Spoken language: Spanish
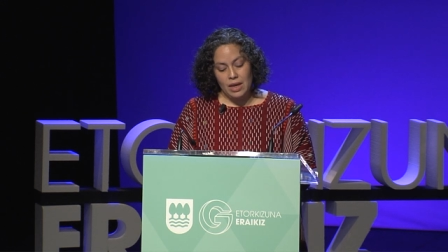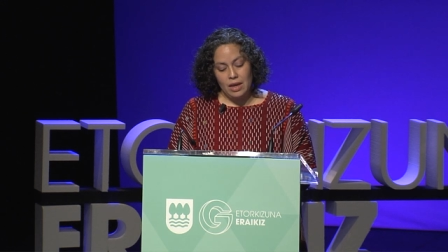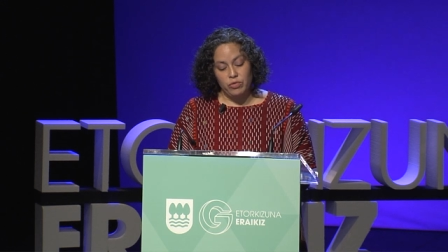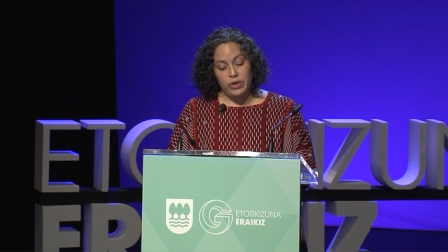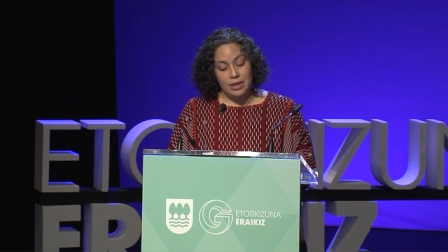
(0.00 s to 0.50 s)

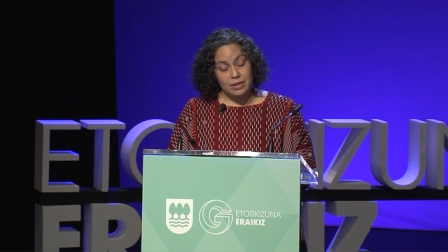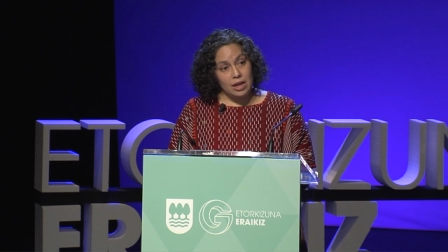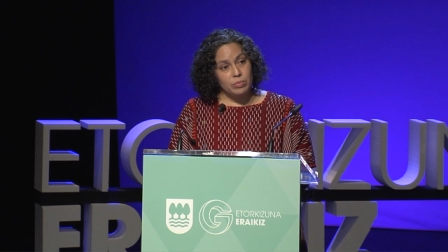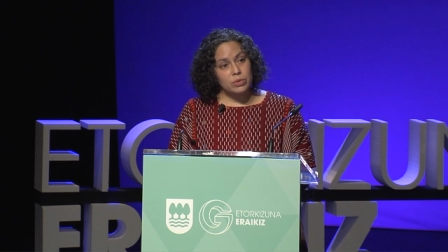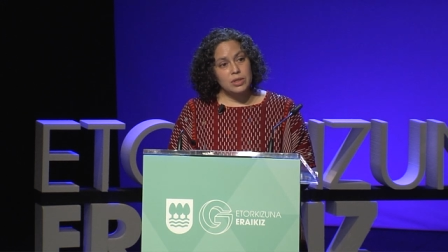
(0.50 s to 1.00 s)

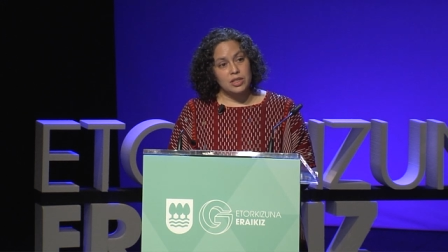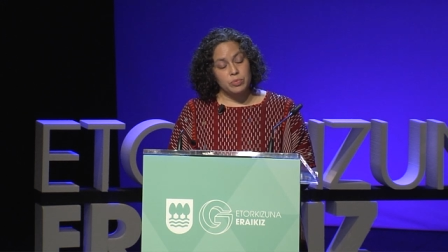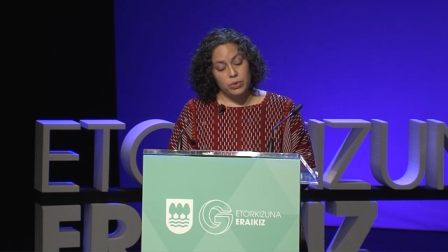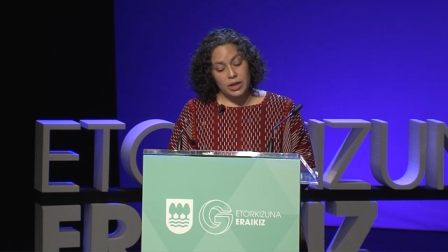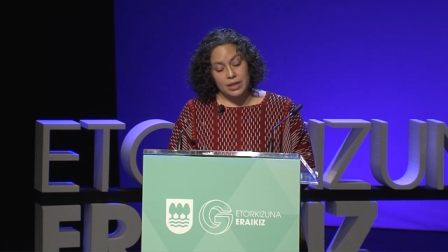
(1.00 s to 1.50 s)
Enfrentamos las
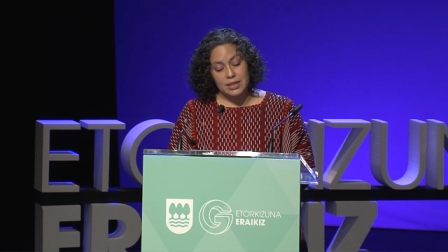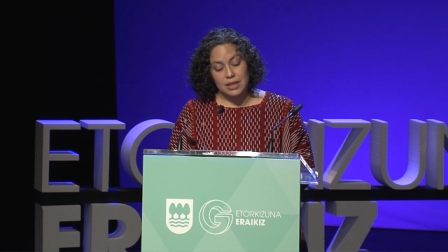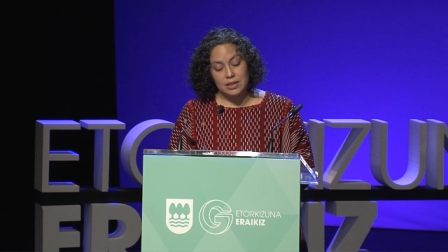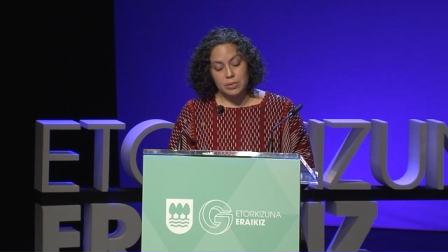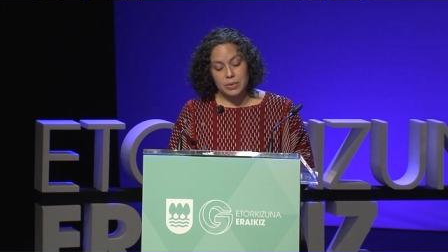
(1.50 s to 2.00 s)
mujeres
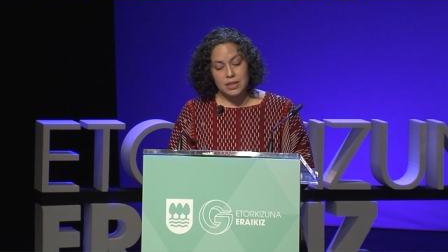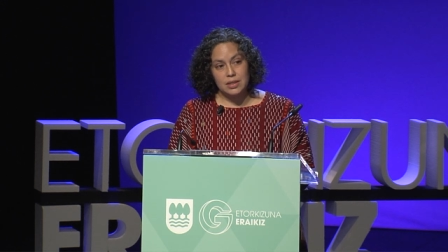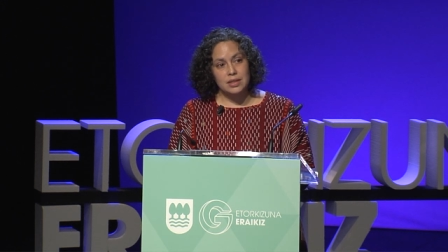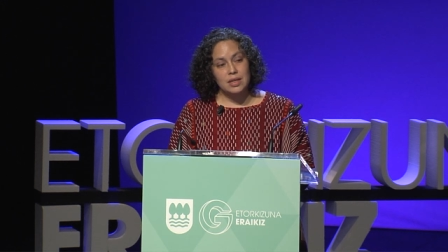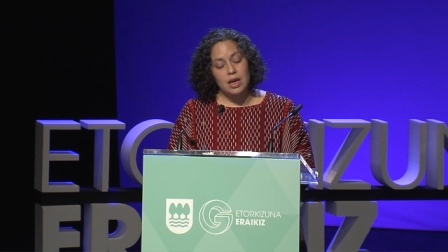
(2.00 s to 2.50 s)

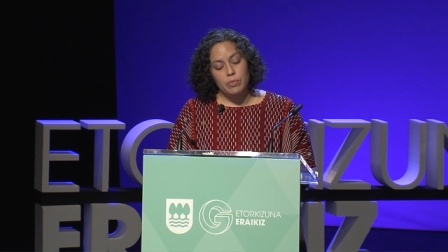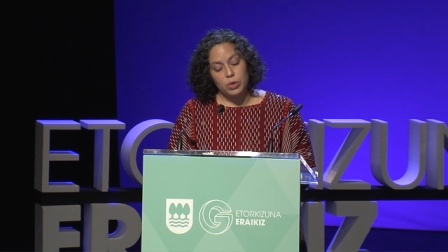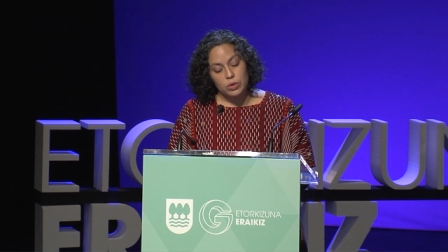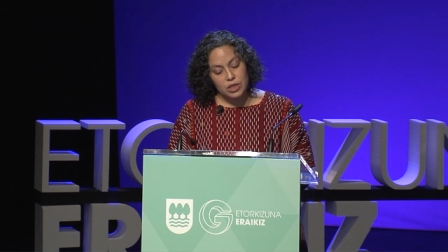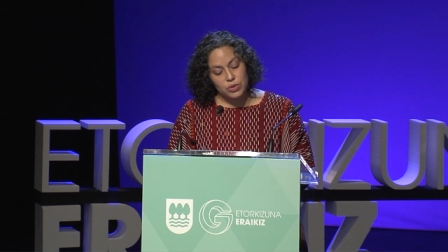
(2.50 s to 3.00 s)
activistas
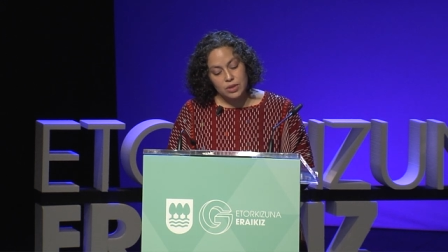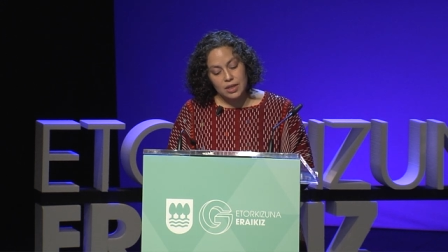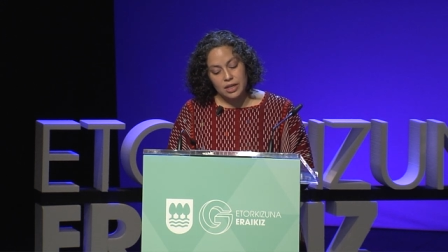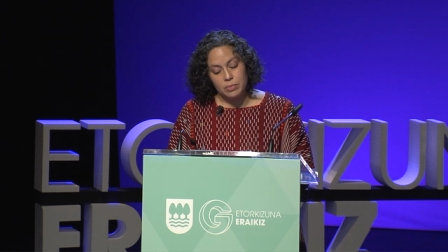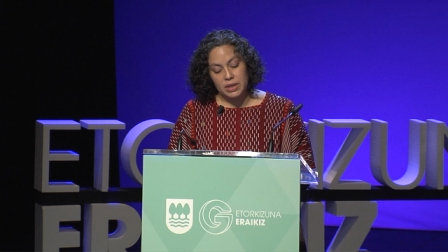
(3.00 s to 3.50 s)
procesos
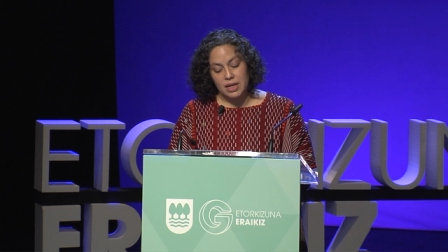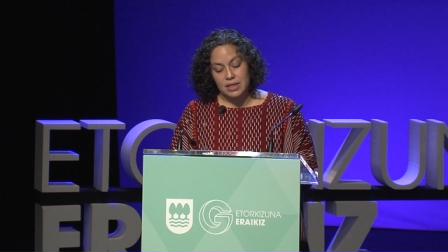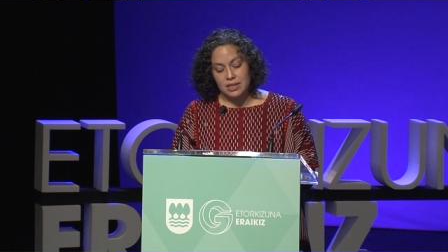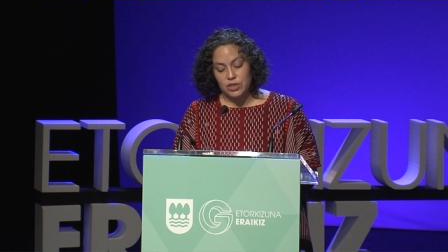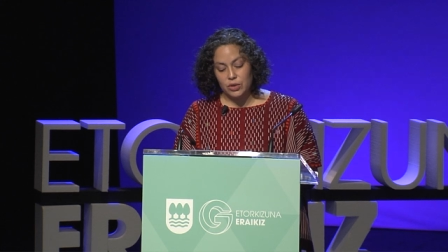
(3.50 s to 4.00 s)
de
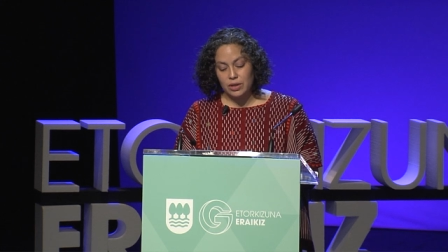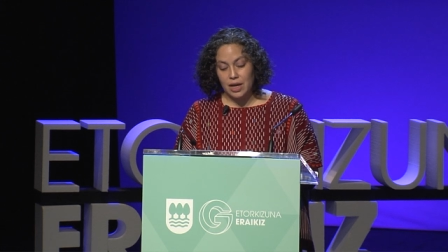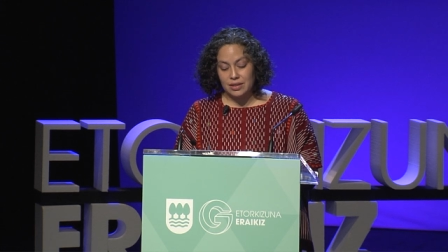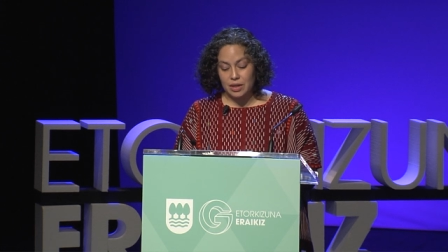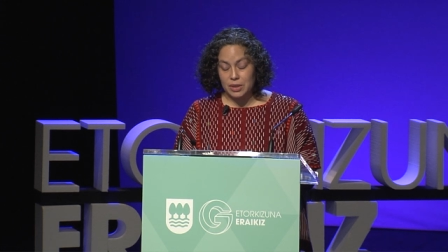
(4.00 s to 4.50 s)
criminalización
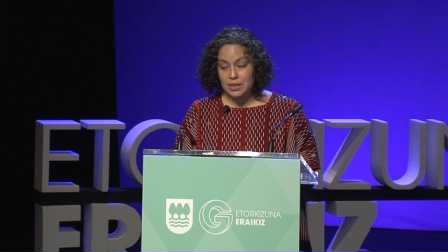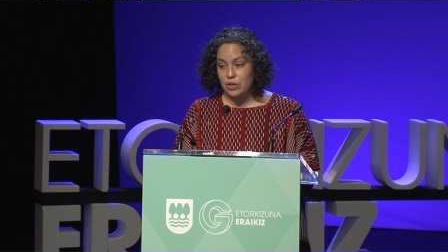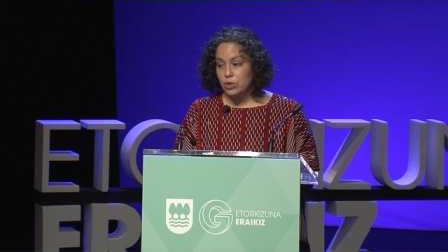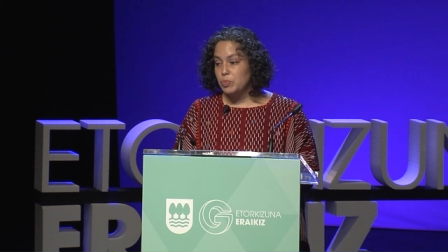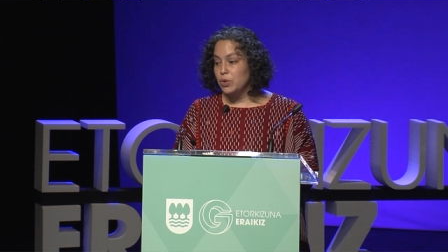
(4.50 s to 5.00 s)

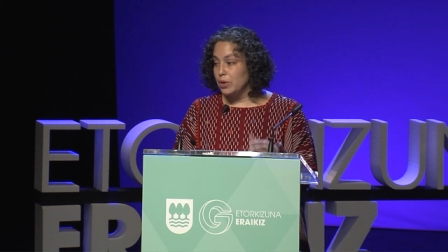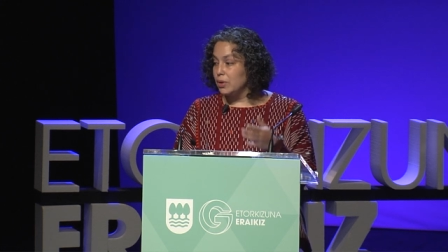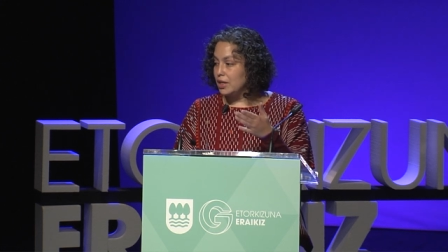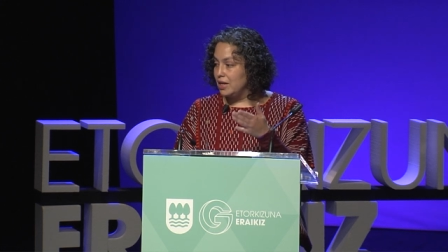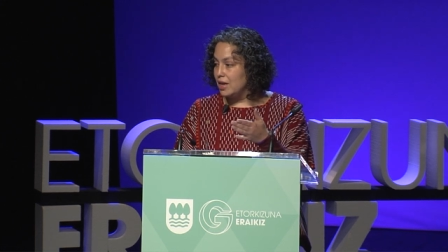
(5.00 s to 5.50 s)
atravesados por lo
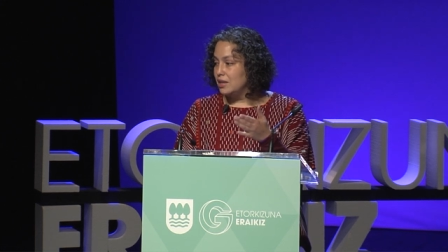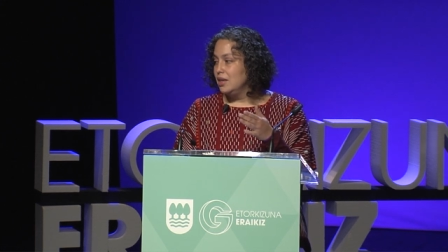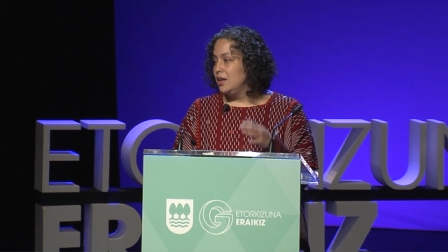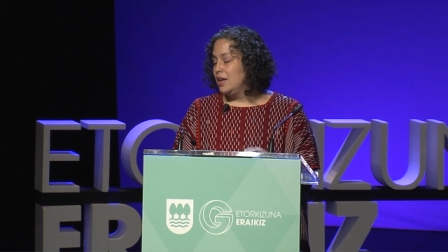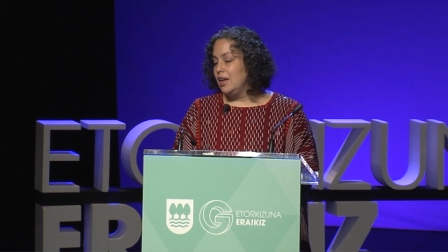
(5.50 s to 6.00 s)
que
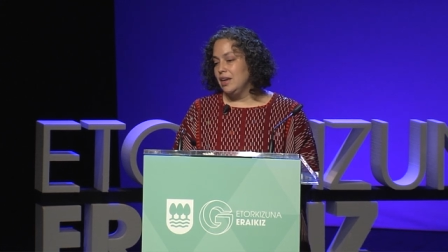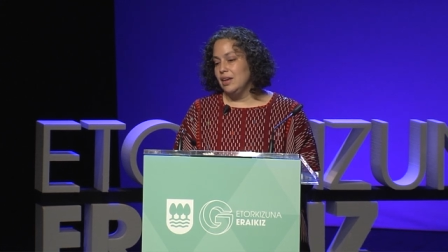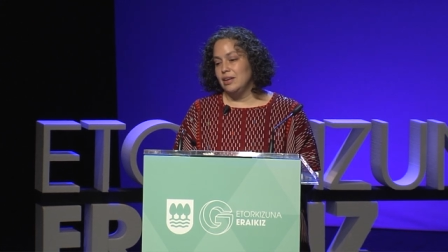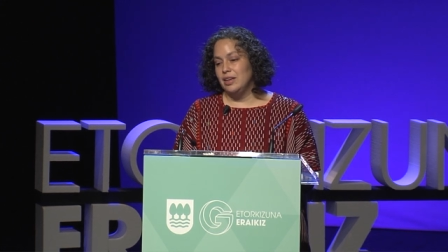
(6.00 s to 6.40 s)
ya eh,